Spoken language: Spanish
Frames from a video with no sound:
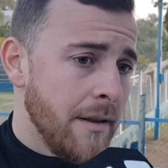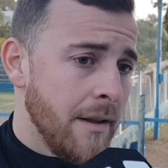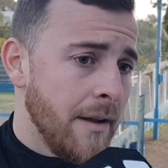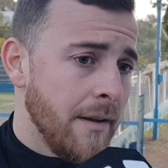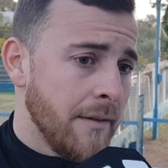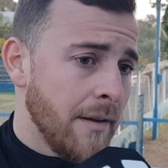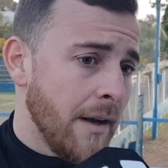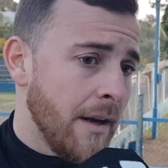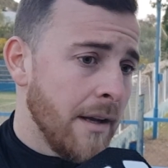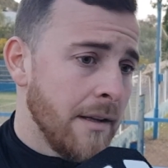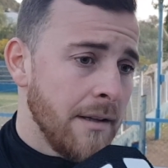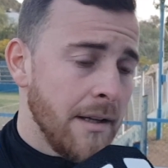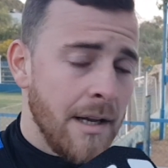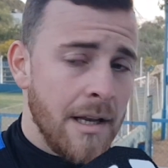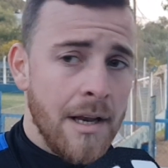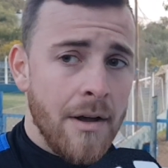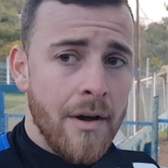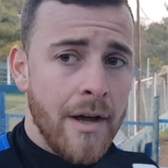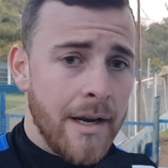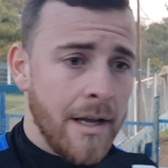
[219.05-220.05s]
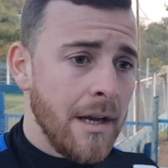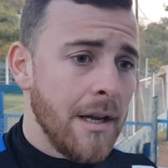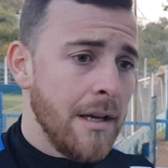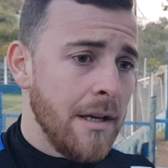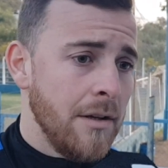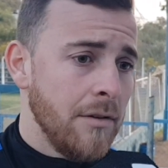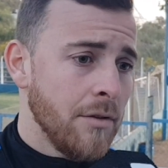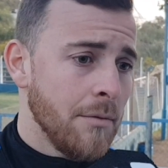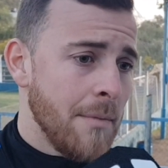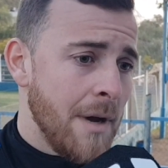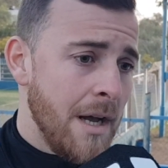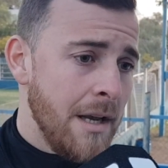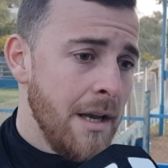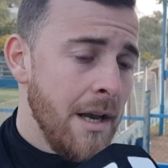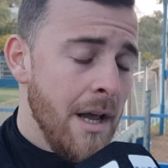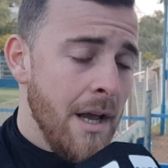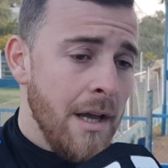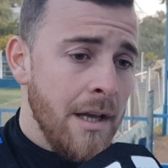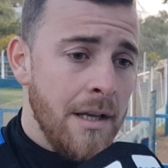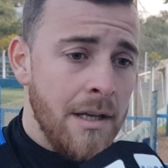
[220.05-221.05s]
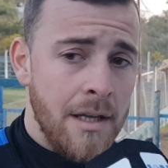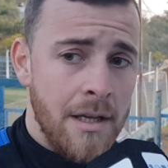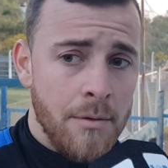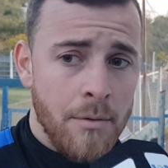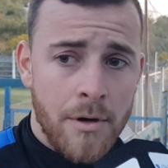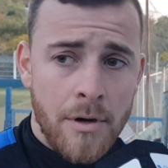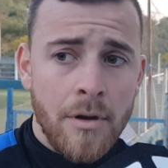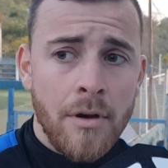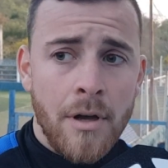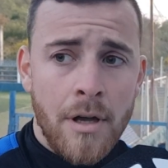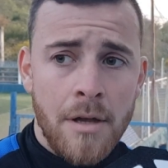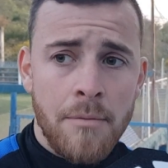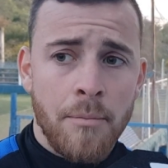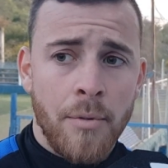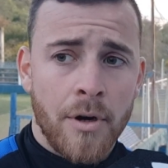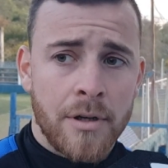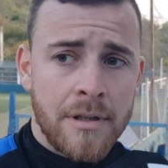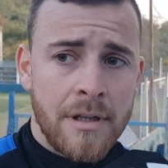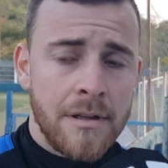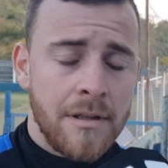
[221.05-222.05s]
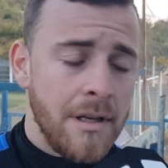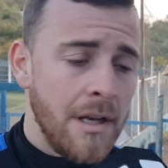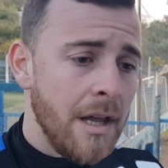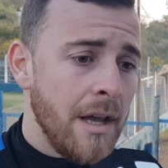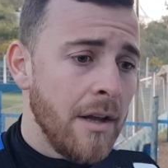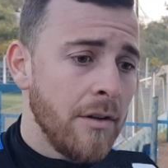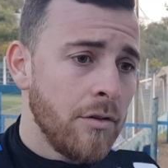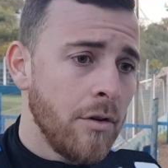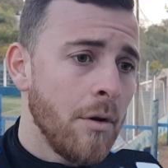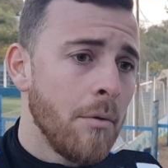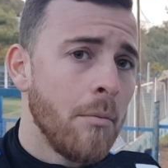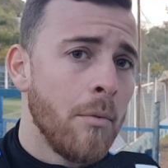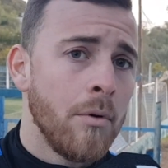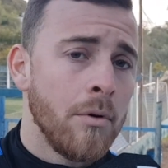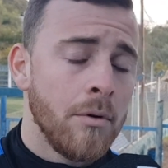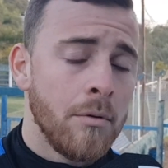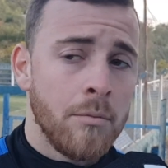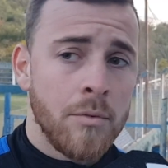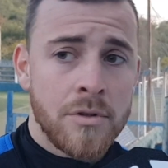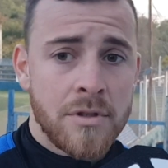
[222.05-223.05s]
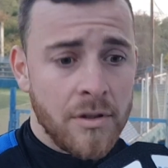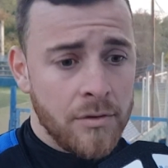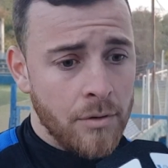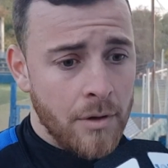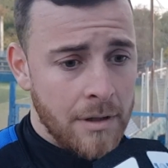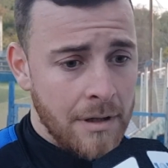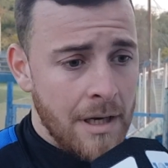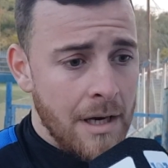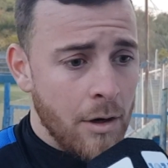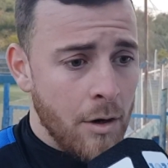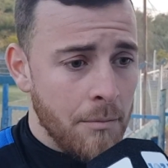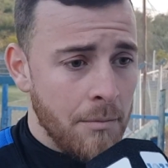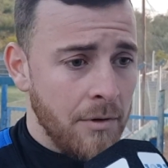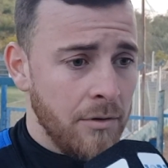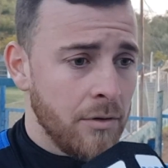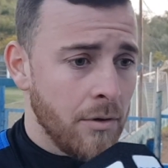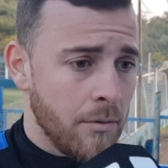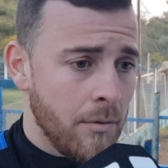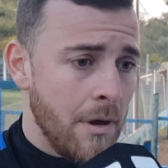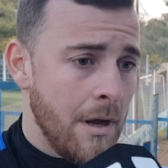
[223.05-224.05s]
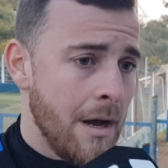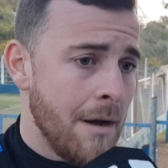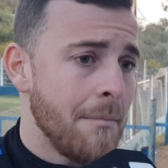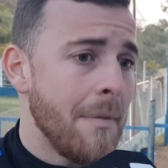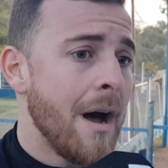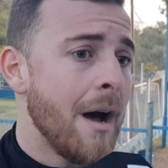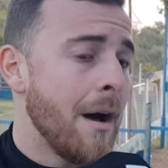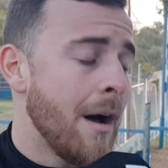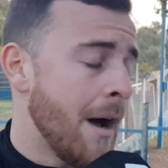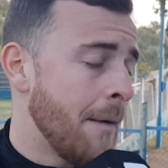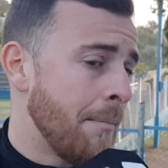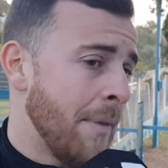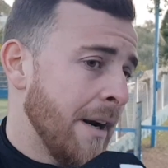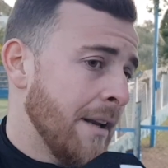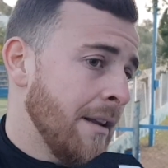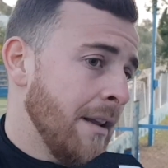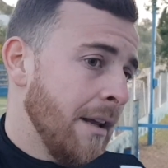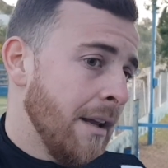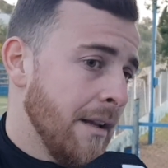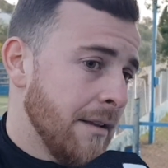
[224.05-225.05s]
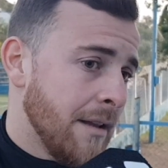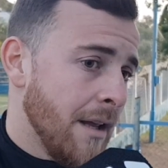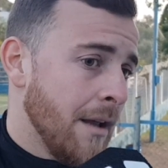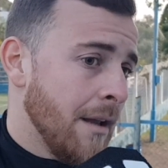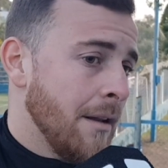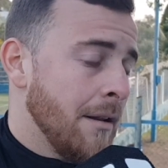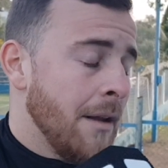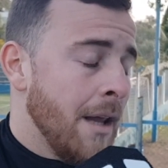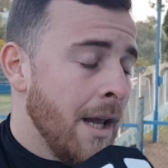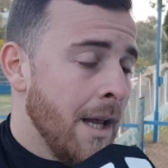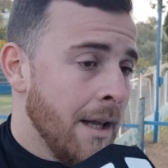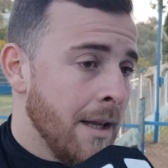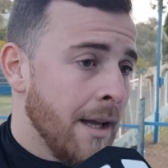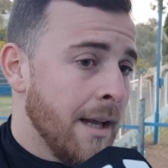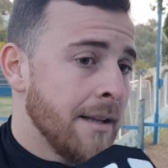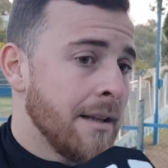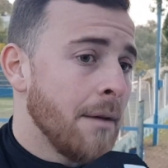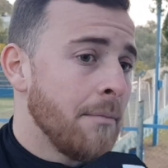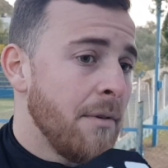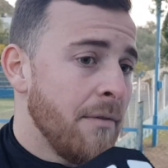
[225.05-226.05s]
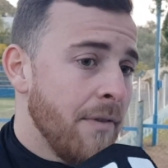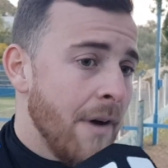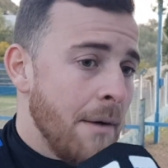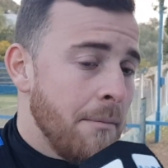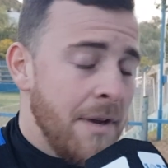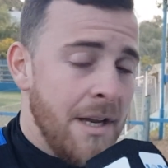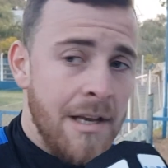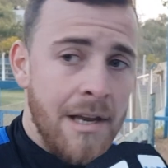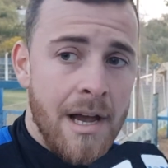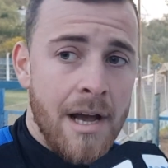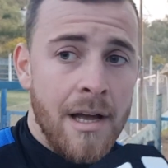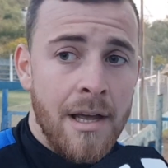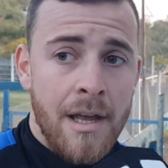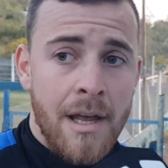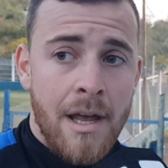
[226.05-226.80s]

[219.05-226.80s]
esa gente que la verdad que le hizo mal y bueno, es importante y le deseo muy, mucha suerte a la comisión nueva, aparte de que, están, que está mi familia,